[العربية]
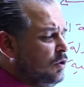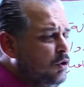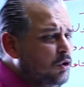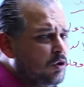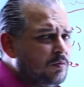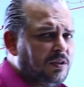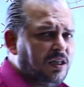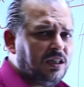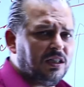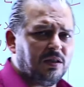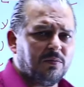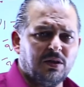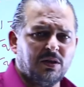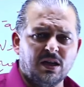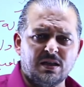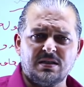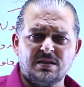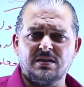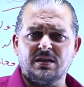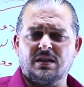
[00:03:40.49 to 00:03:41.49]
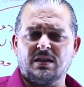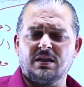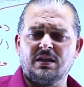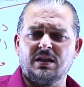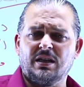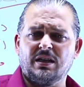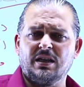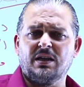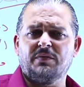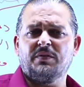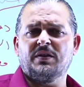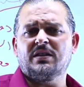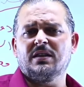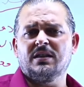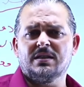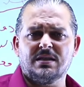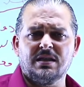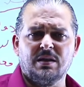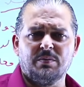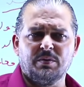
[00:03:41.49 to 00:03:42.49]
الحكم تاعتها من أقصر الخلافات
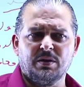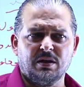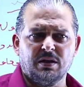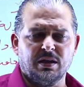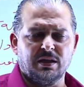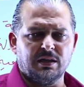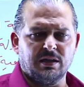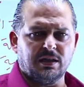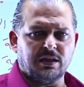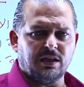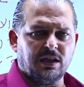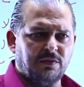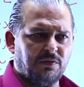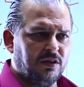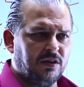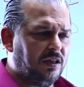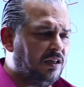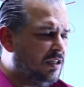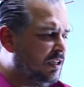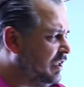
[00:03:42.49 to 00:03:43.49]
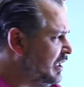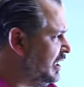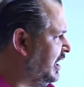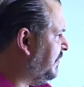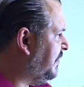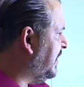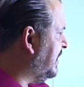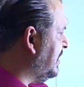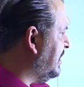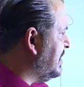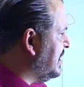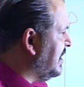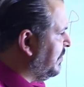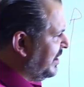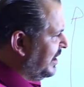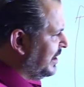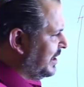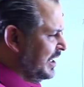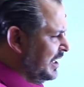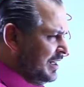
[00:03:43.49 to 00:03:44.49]
الإسلامية يعني الخلافة الخلافات
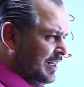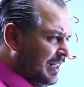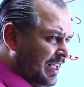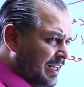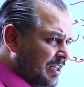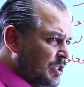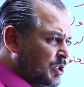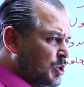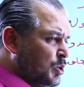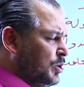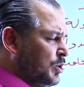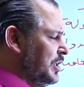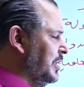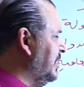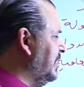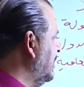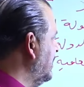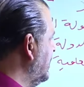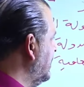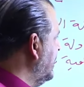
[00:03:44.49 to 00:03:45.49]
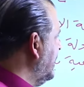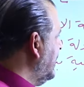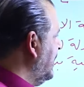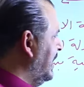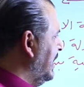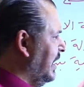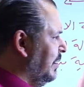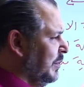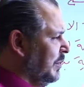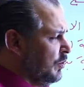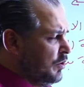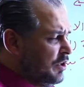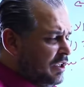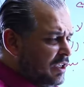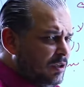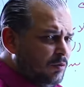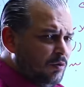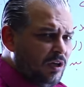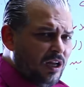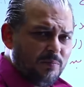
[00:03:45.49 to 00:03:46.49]
الإسلامية ثلاث لأهل السنة
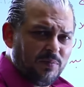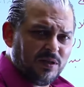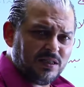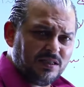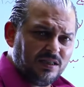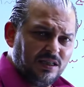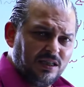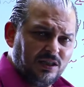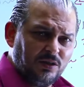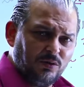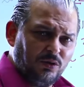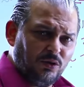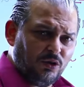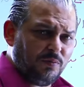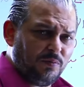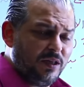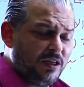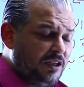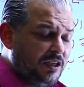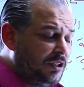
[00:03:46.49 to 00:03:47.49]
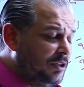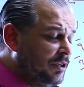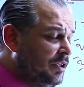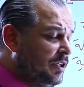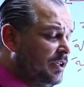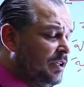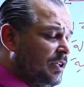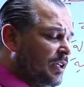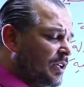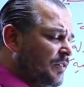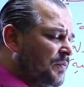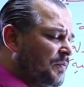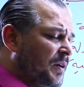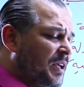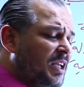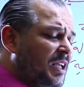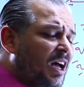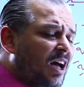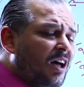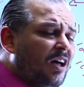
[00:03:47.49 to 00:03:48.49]
الأمويين والعباسيين والعثمانيين
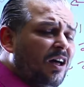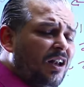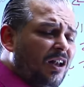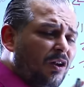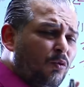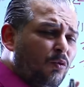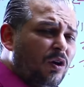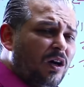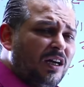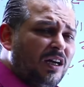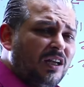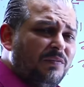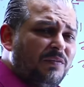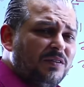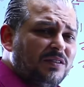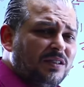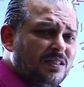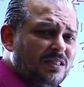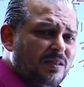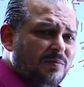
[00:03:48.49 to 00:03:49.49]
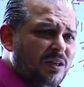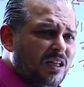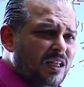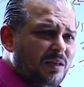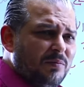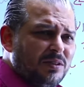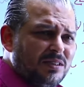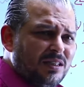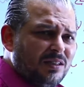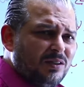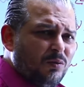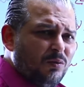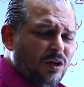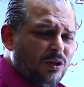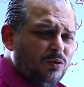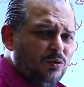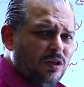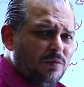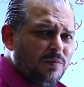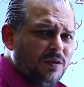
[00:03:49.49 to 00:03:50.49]
فهي أقلها كفترة زمنية من سنة
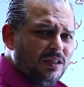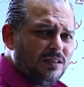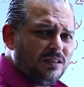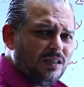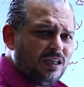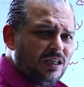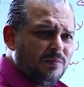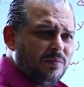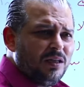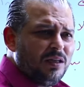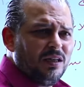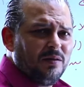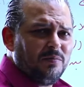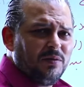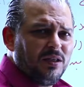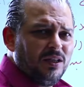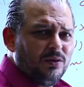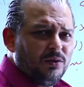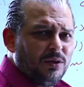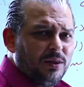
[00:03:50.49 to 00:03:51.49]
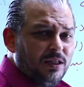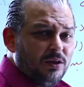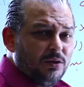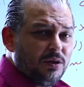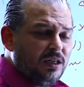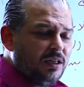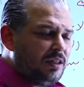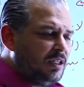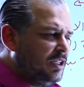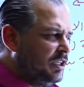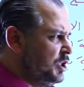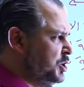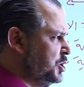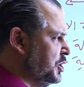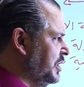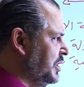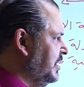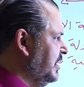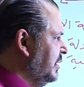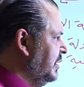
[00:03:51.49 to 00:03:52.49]
41 تقريبا ل 132
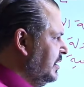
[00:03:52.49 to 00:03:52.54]
هجري